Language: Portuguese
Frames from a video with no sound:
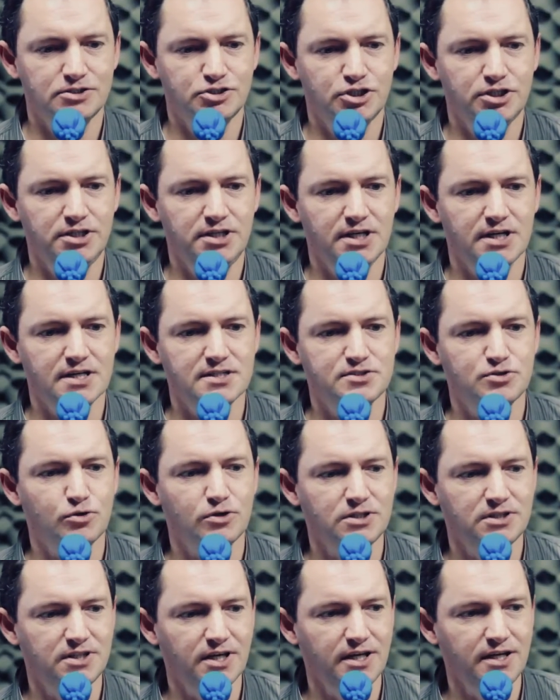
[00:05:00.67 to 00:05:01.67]
tinha
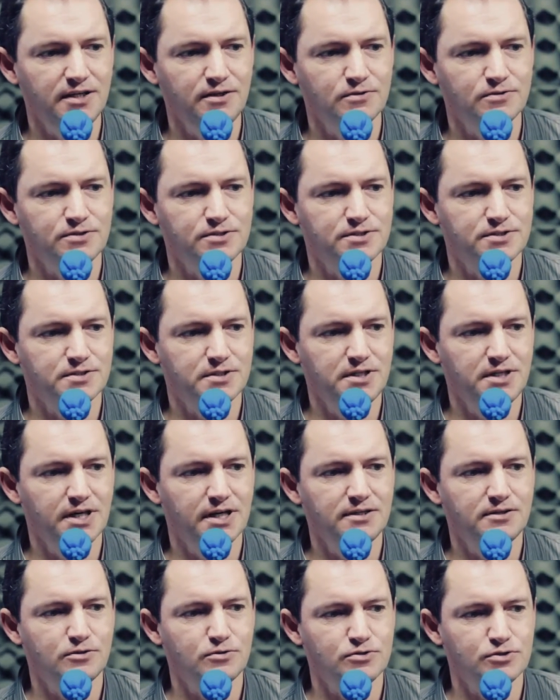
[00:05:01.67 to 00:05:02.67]
sorteios e
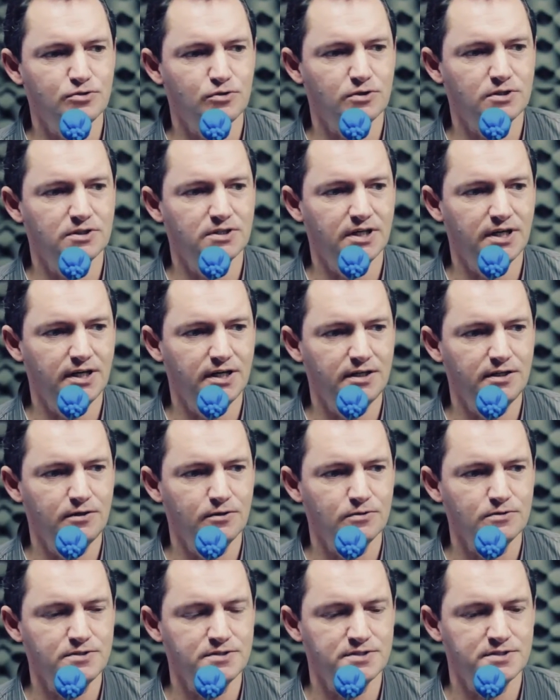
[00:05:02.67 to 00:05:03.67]
entre os
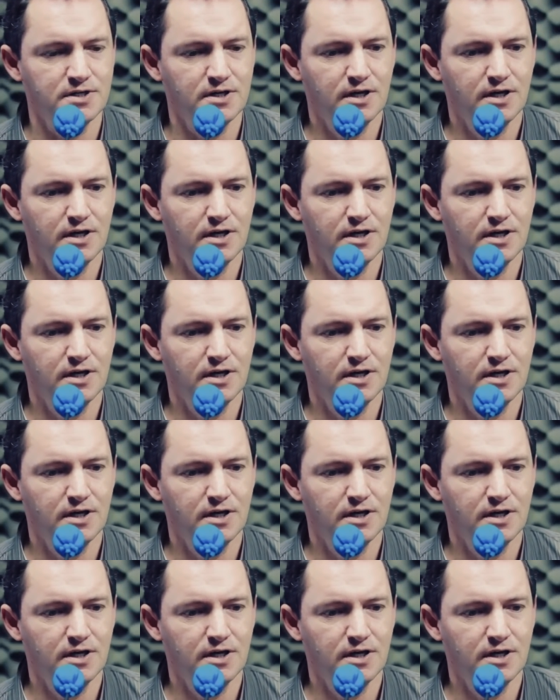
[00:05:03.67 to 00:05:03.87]
sorteios